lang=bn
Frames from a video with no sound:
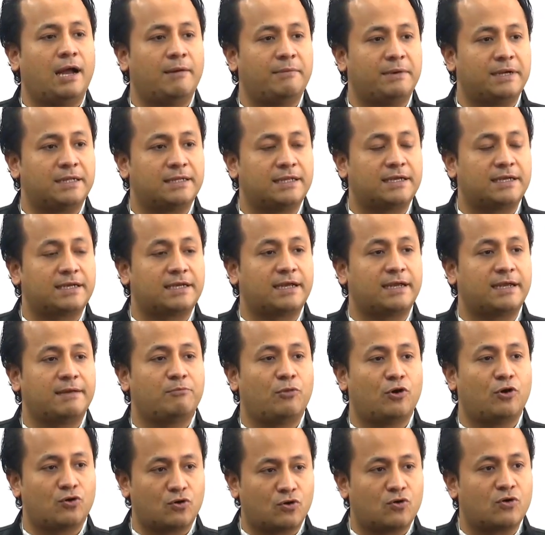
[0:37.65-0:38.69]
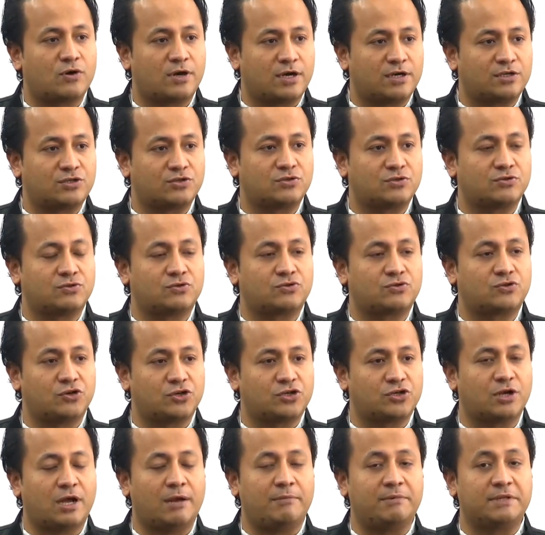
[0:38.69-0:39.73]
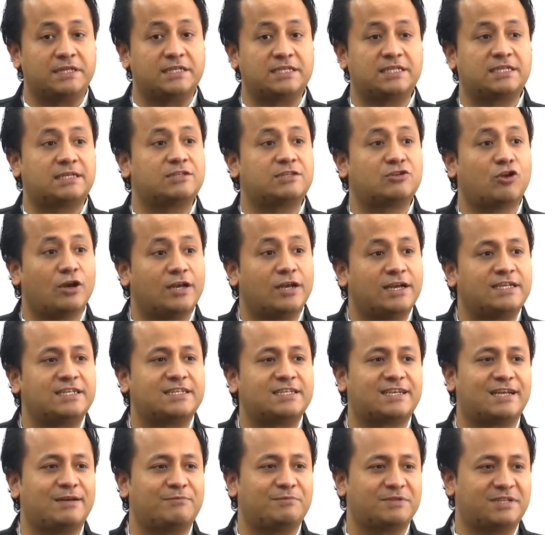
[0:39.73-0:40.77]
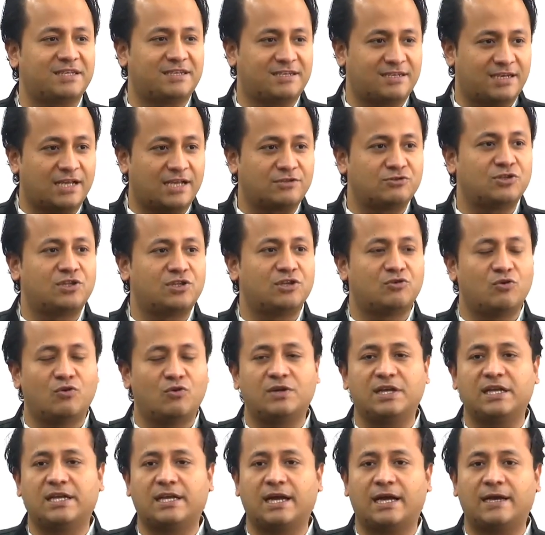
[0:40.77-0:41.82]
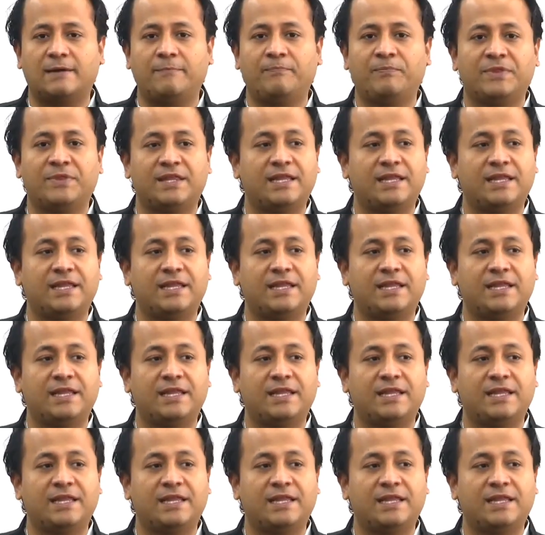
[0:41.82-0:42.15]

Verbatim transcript: আমাদেরকে বড় করার জন্য আমাদের যেটা দলের যেটা আমাদের রাজনৈতিক অঙ্গীকার